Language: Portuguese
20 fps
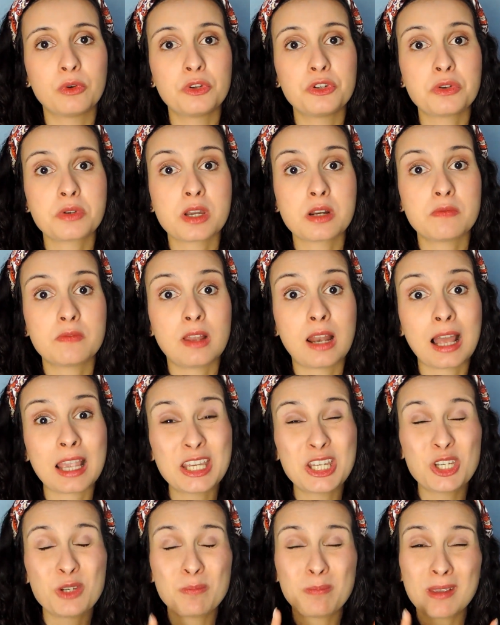hoje eu quero falar
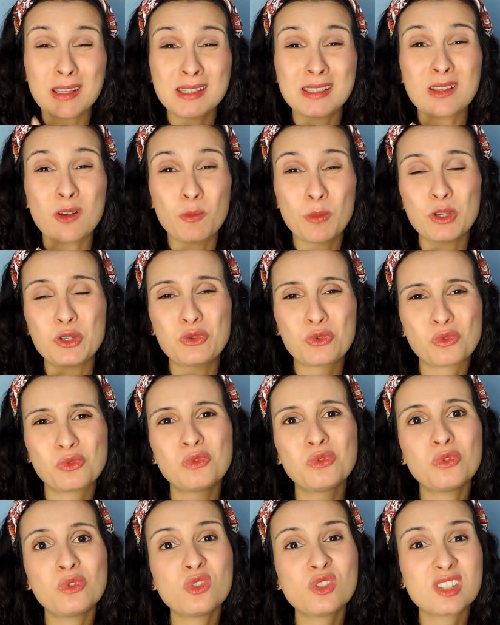especialmente
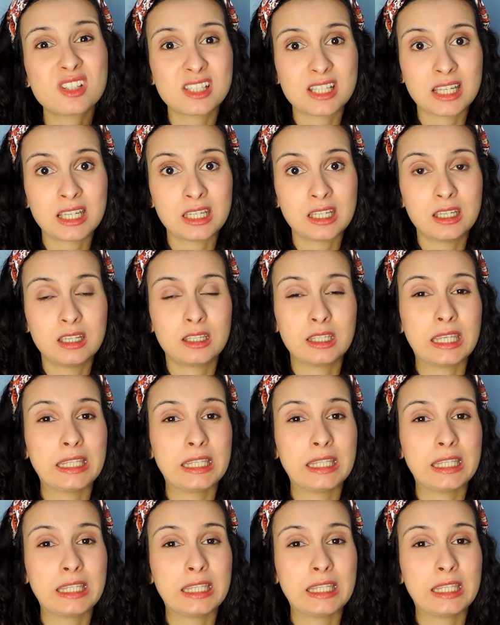com você